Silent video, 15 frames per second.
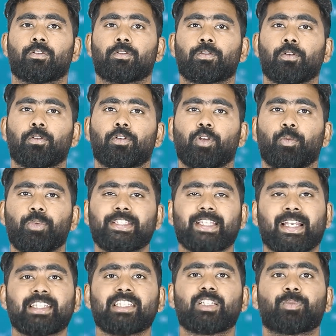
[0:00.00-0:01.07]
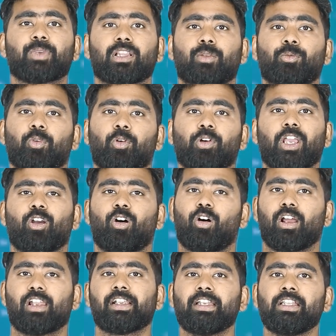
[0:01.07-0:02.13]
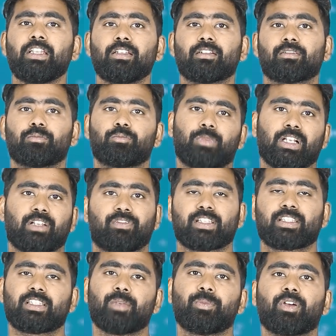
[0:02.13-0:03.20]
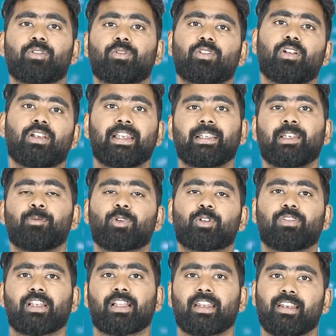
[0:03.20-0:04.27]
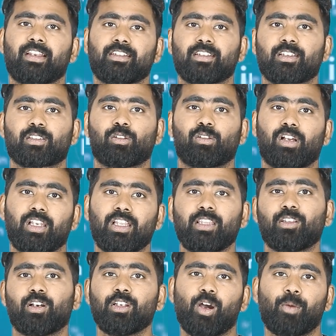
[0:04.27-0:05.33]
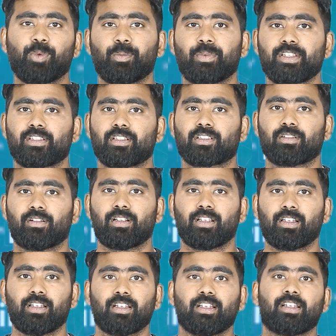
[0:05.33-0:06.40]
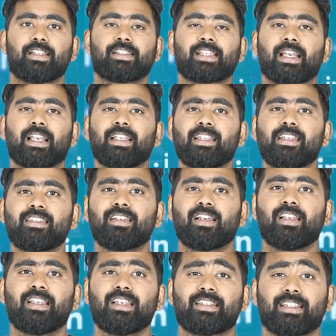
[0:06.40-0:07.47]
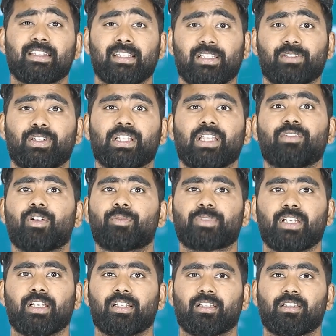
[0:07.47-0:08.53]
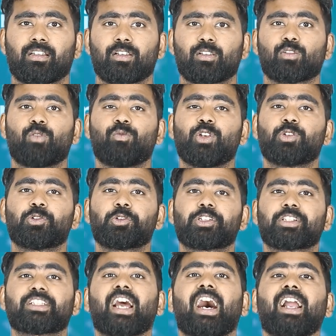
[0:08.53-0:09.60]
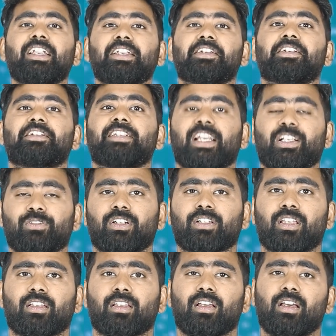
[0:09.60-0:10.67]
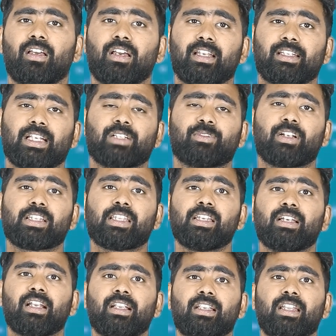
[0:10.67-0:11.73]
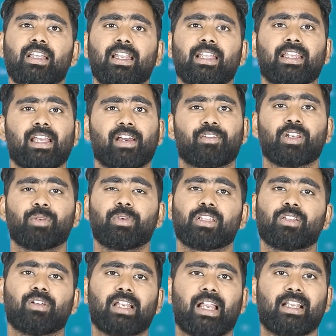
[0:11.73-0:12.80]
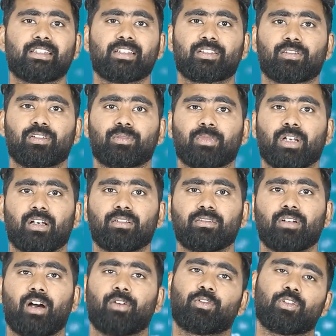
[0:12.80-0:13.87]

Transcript: సో ఇప్పుడు సెకండ్ స్టెప్కి వెళ్దాం ఓకే ఆల్రెడీ మనకి ఫస్ట్ స్టెప్ ఏమనుకున్నాం ఇన్ ప్రొఫైల్ క్రియేట్ చేసుకోవాలి దాన్ని ఆప్టిమైజ్ చేసుకోవాలి సెకండ్ ఏం చేయాలి ఇట్స్ అ నెట్వర్కింగ్ వెబ్సైట్ కదా సో వీ షుడ్ స్టార్ట్ నెట్వర్కింగ్ నెట్వర్కింగ్ అంటే లైక్ ఎవరిని పడితే వాళ్ళు యాడ్ చేసుకోవడం కాదు అఫ్